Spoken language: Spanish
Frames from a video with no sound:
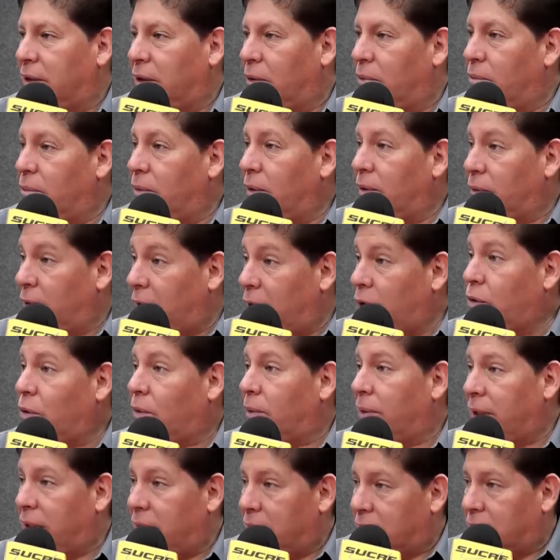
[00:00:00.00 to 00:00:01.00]
en una
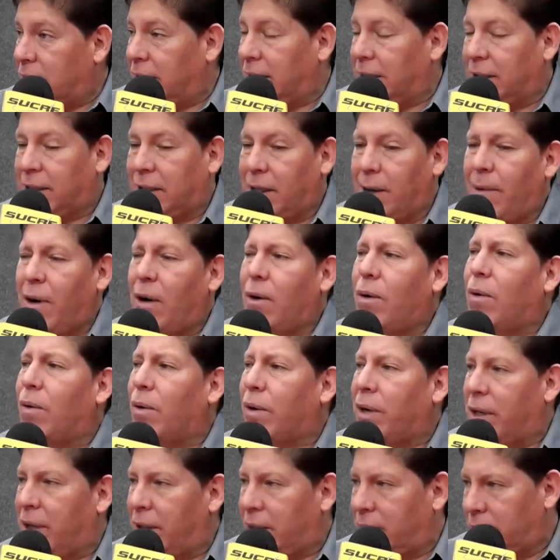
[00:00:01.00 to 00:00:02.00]
turbina jet. ¿Qué va a
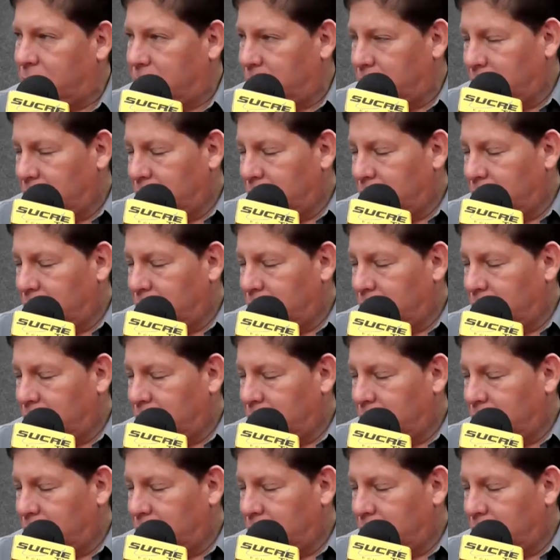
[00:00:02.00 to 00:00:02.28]
ocurrir?